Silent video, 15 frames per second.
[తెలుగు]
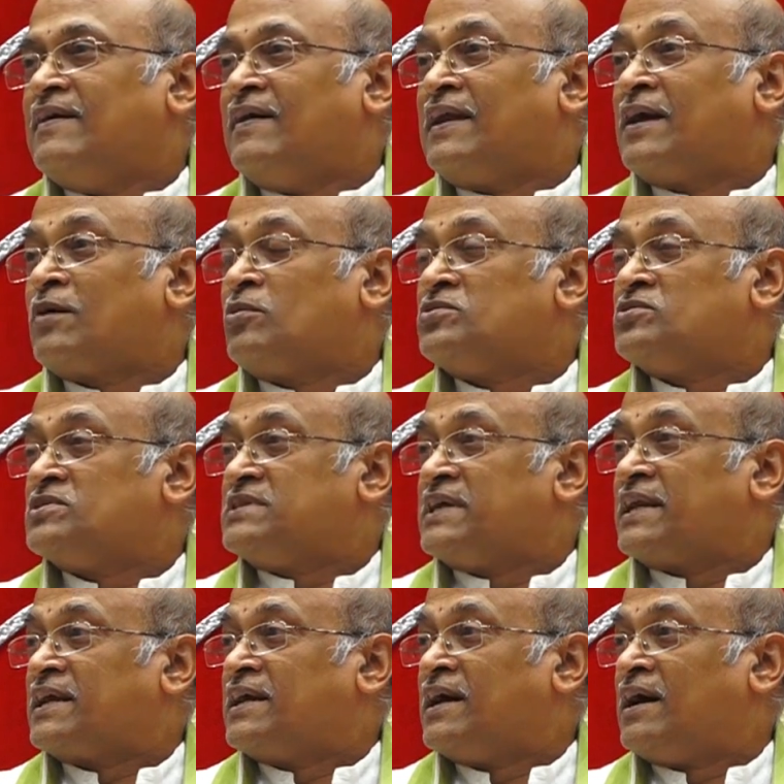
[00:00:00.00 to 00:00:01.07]
ఏమైనా కొంచెం
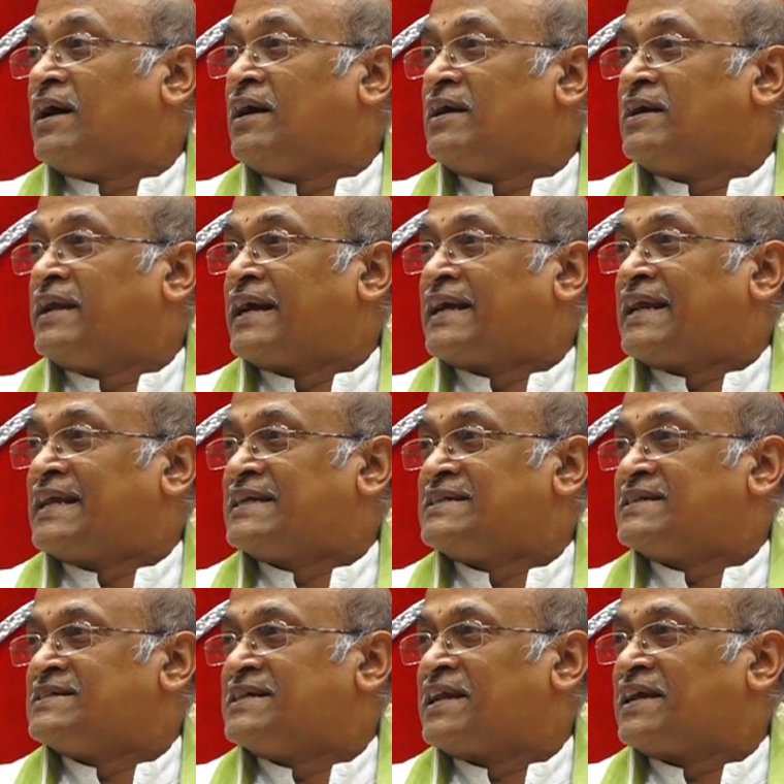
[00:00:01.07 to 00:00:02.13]
సరిగ్గా
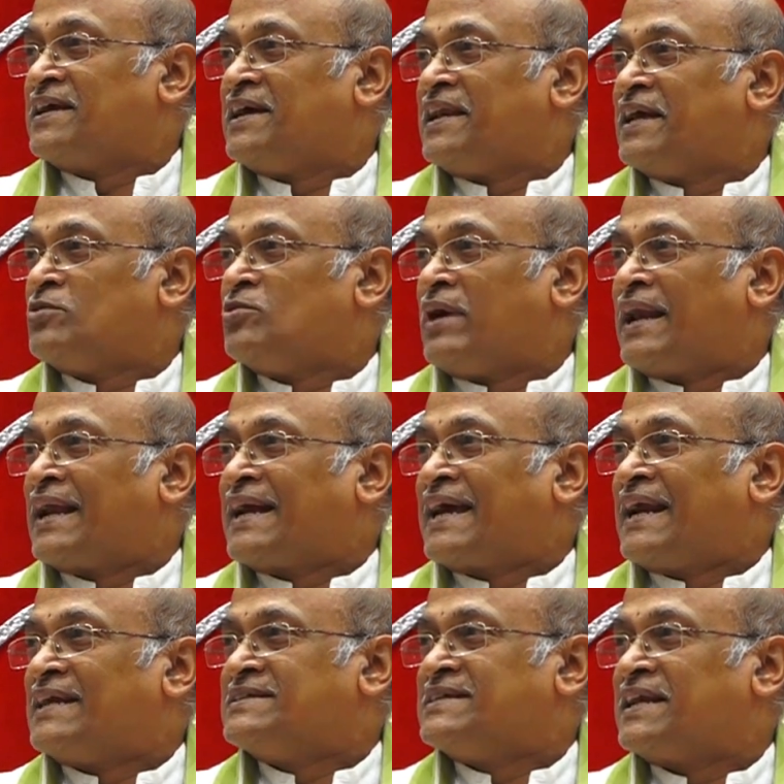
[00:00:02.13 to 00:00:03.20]
డెకరేషన్ సరిగ్గా లేదు
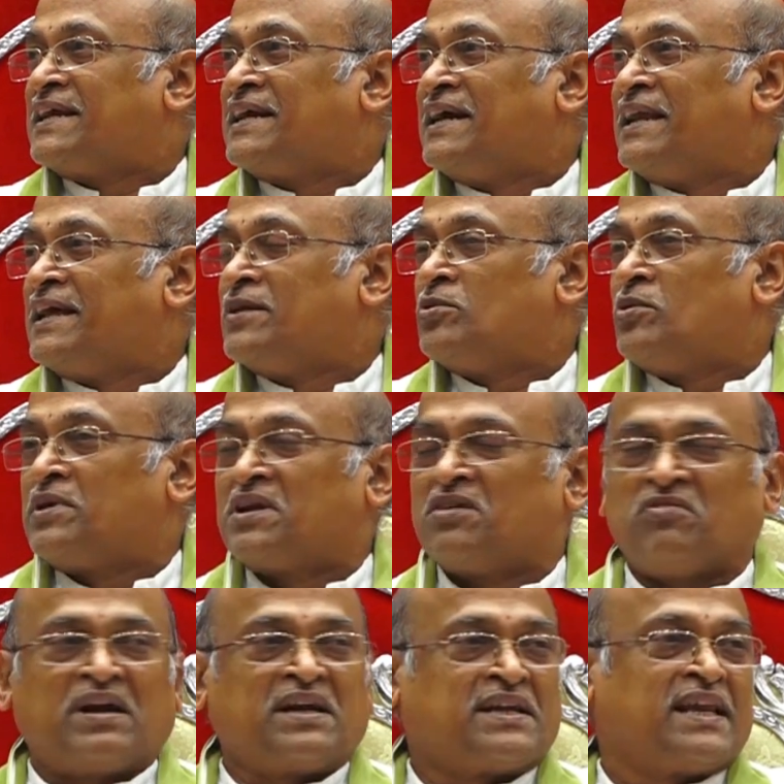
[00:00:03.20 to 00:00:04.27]
అలంకరణ సరిగ్గా లేదు అంటే
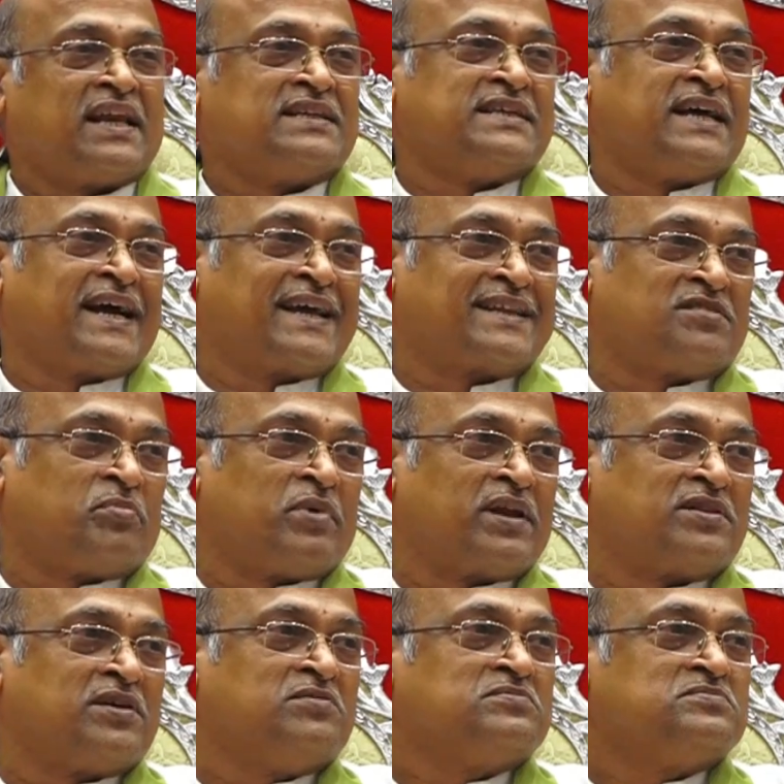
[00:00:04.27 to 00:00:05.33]
వెంటనే జాగ్రత్త
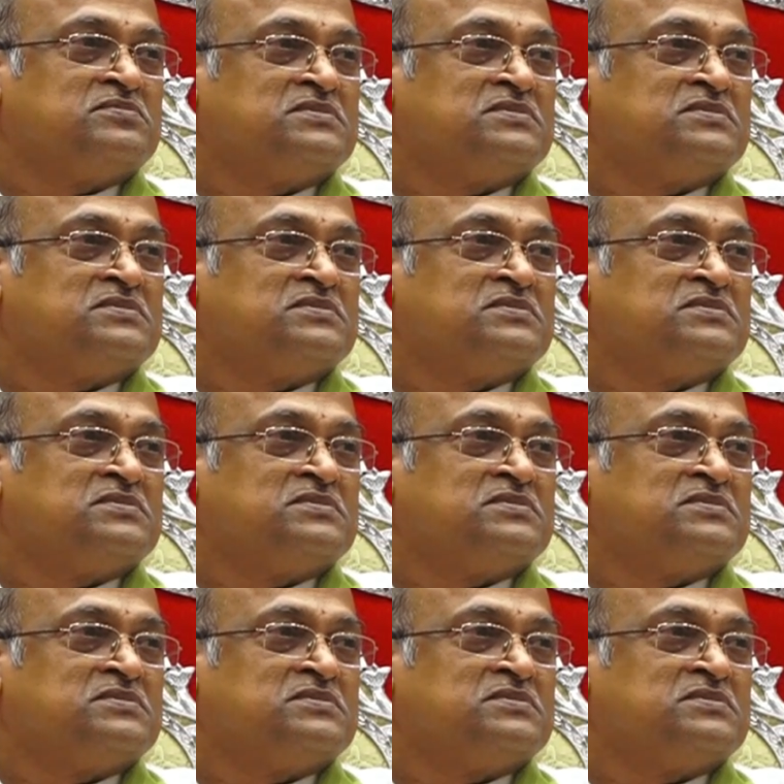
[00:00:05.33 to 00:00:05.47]
పడతాం